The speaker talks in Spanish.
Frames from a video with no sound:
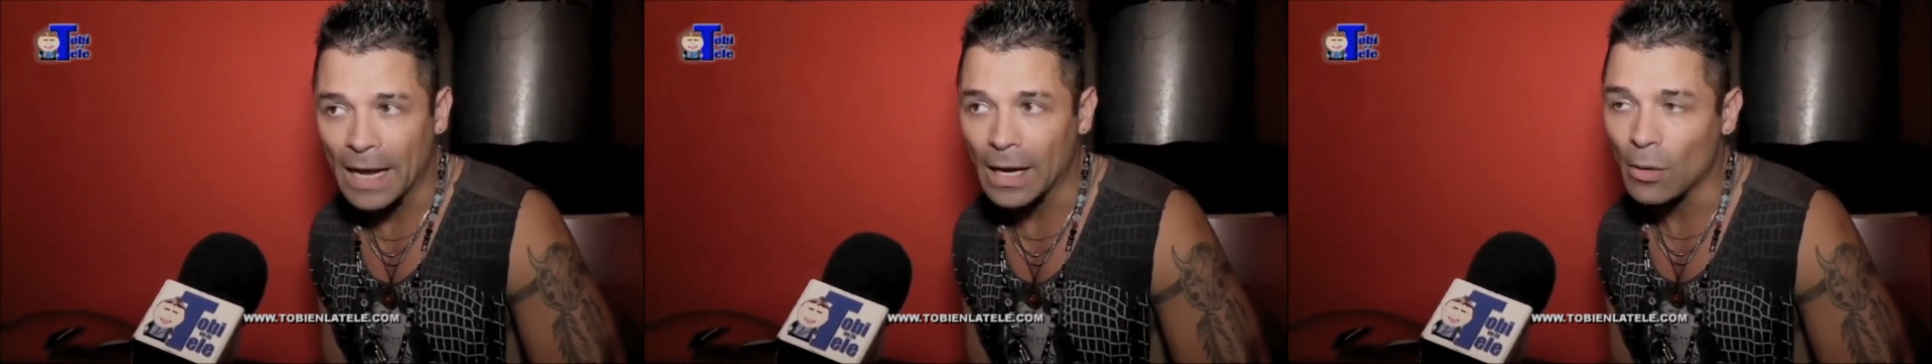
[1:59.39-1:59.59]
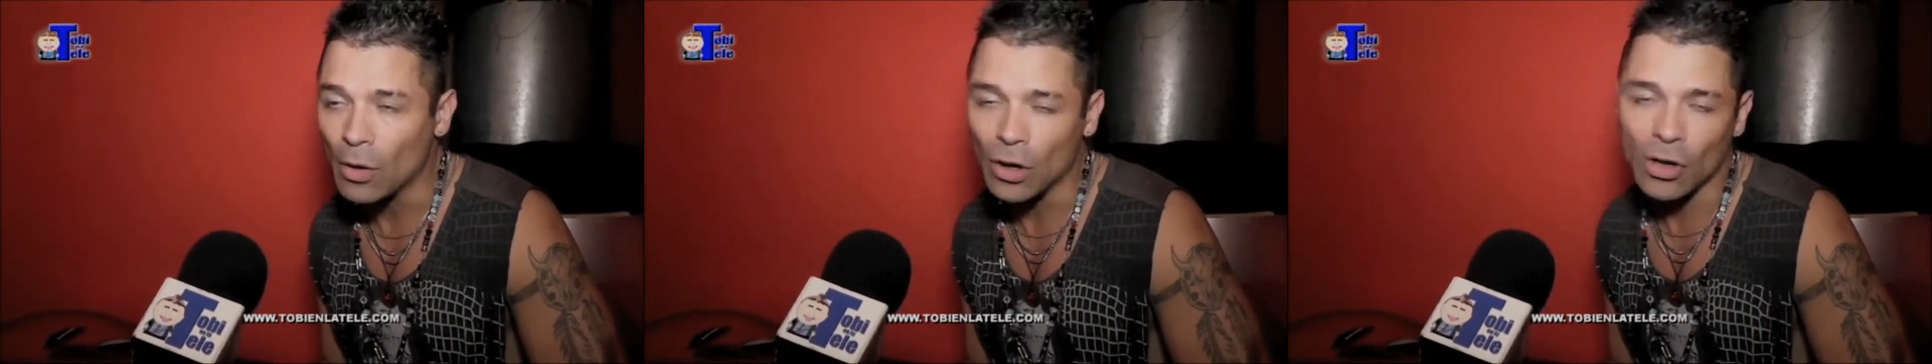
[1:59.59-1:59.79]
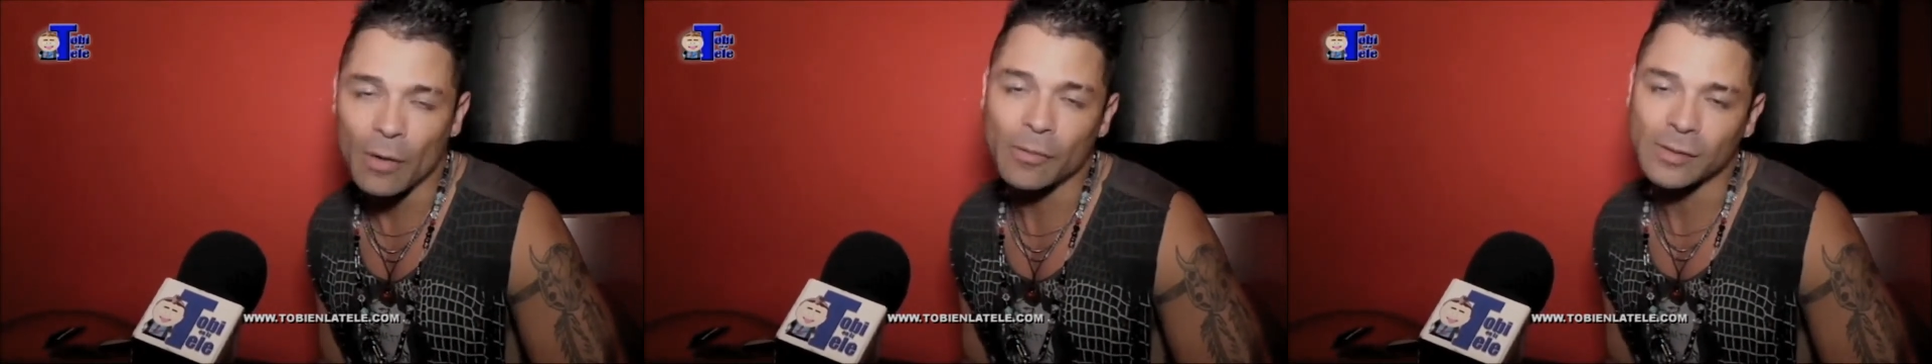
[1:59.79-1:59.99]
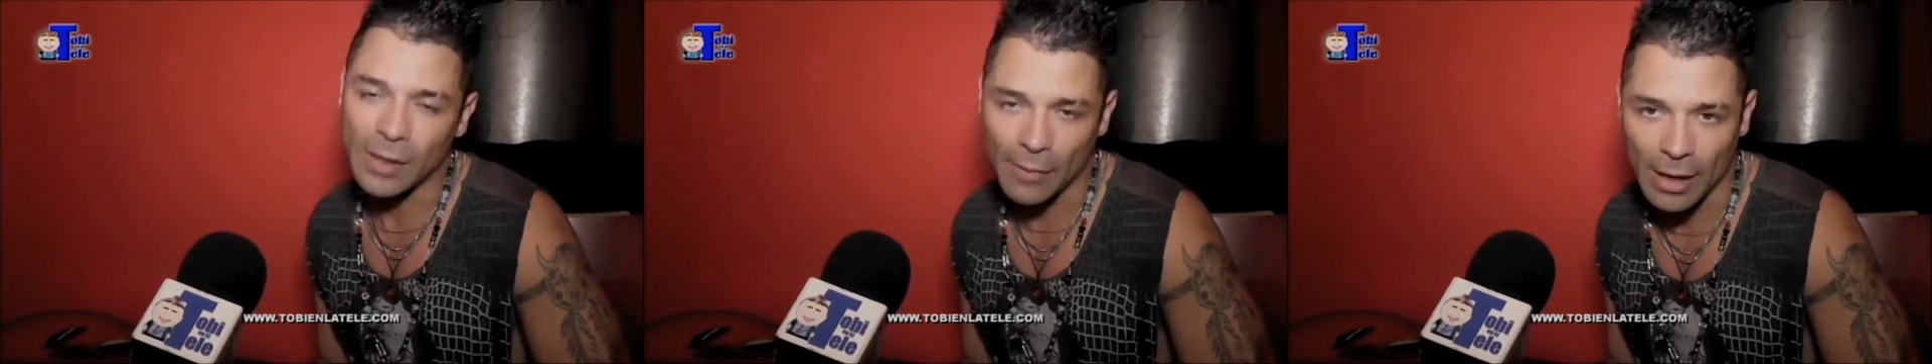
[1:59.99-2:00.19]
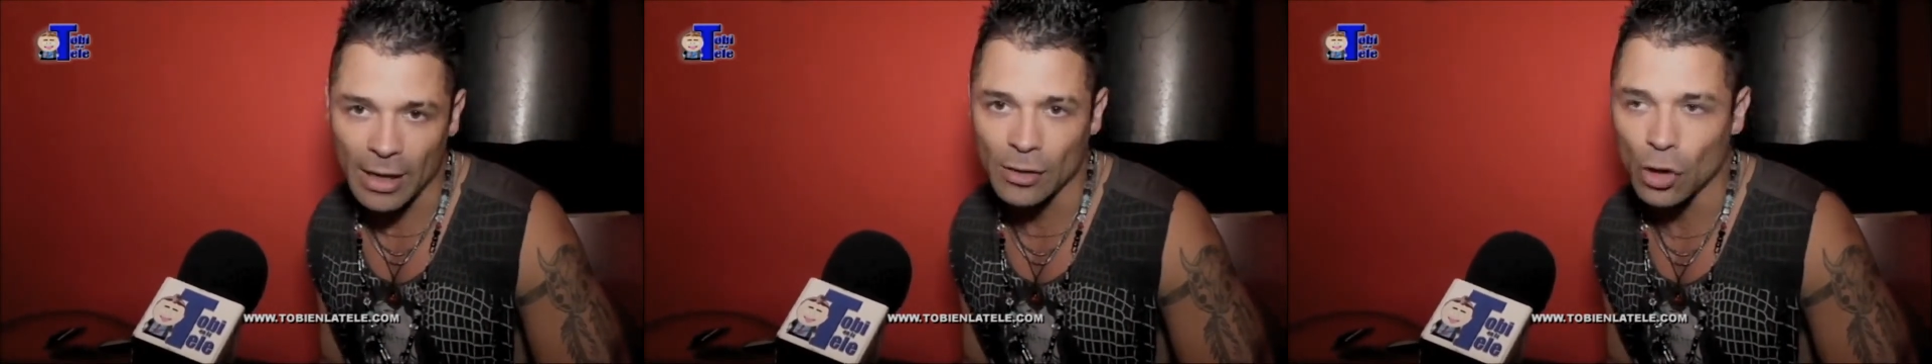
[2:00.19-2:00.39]
y bueno,
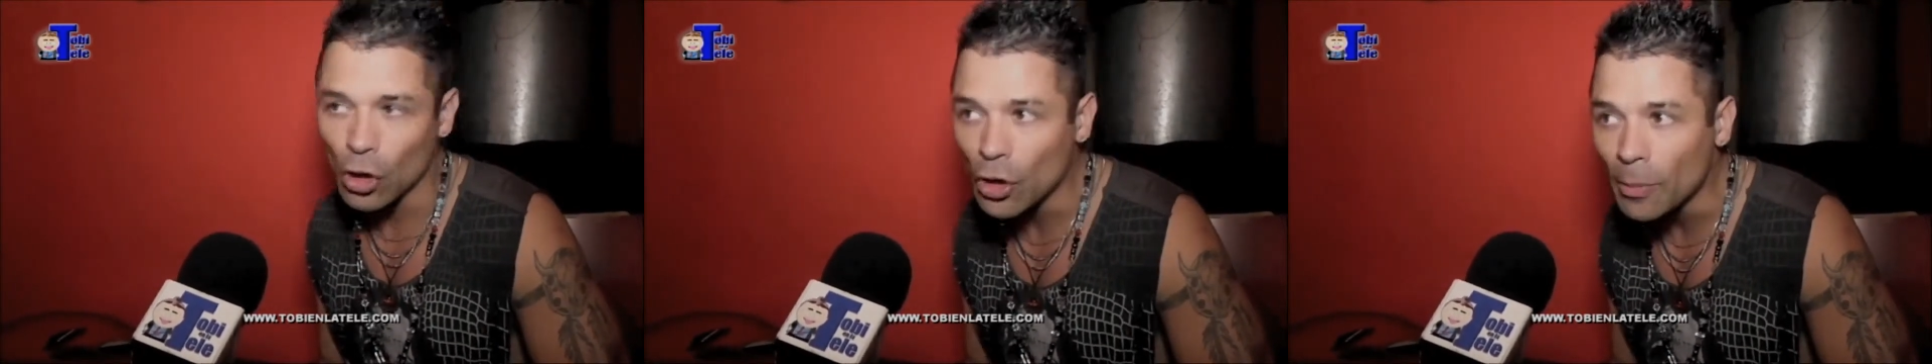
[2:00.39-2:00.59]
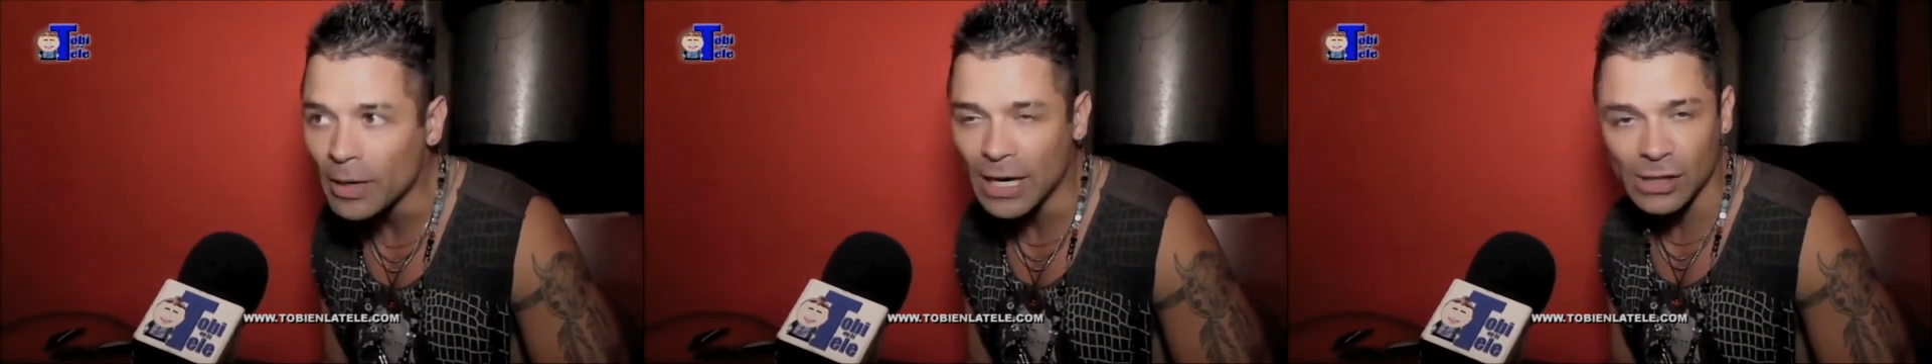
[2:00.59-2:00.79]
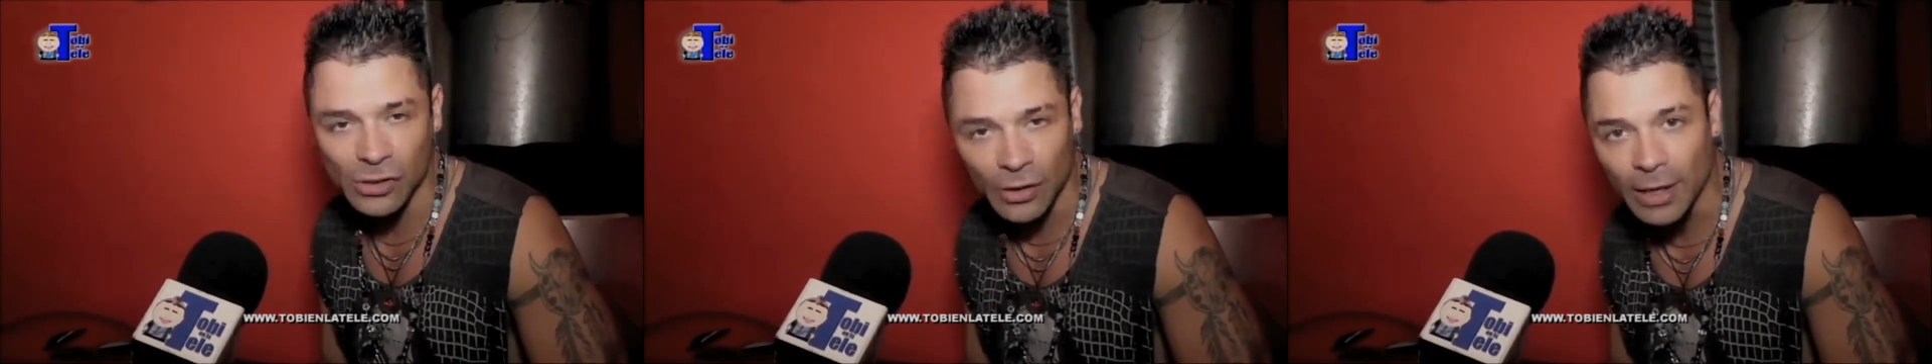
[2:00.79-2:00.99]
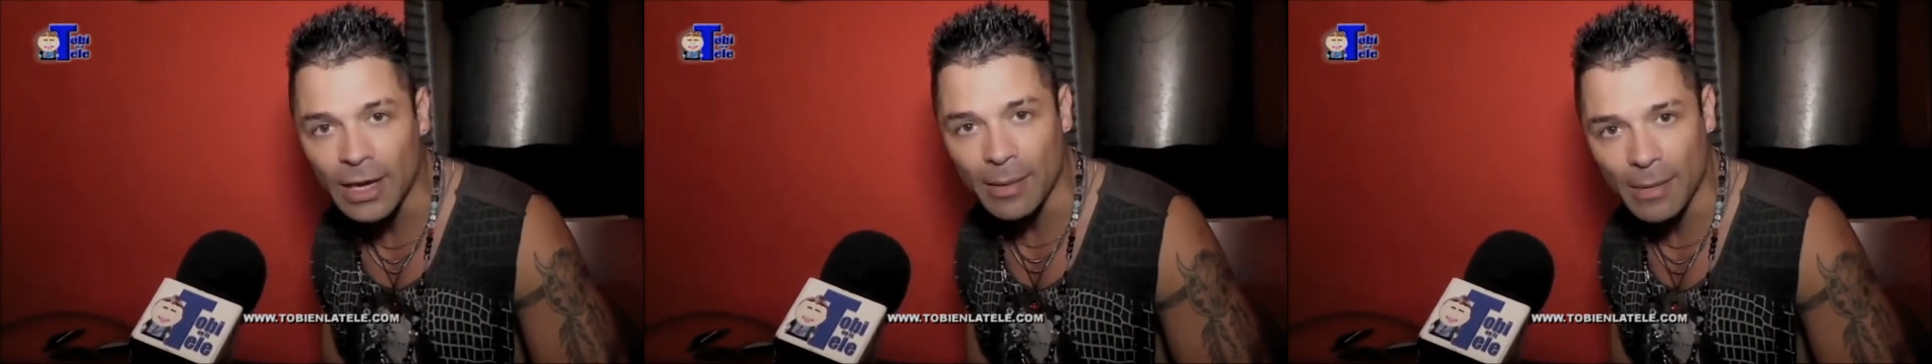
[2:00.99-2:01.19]
se vienen dos nominaciones